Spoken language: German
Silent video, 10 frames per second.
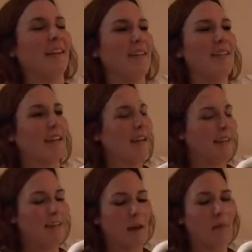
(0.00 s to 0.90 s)
Also die
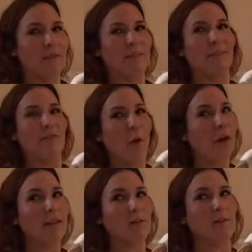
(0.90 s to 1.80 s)
Gänse haben mit
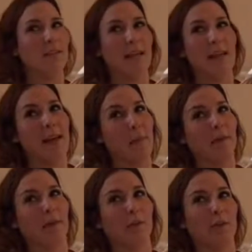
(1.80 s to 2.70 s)
Vorliebe DEM
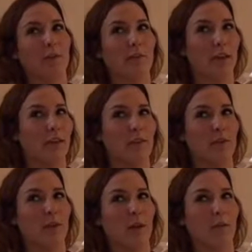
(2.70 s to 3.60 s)
geguckt, das fanden sie
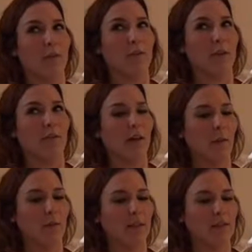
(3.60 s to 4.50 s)
unheimlich toll. Wir
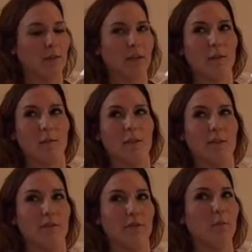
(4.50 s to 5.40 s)
haben hier zu dritt
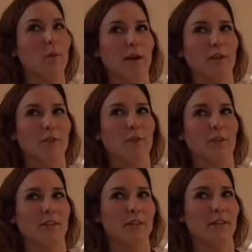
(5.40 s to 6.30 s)
mitgefiebert
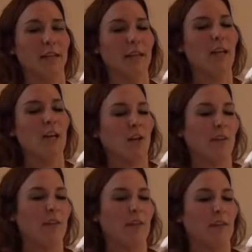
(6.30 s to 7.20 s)
und äh,
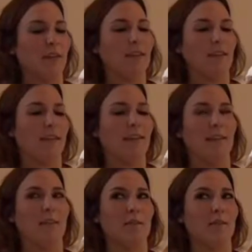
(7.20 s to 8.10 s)
uns die
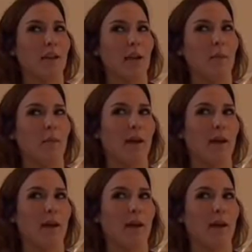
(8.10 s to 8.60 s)
ganze WM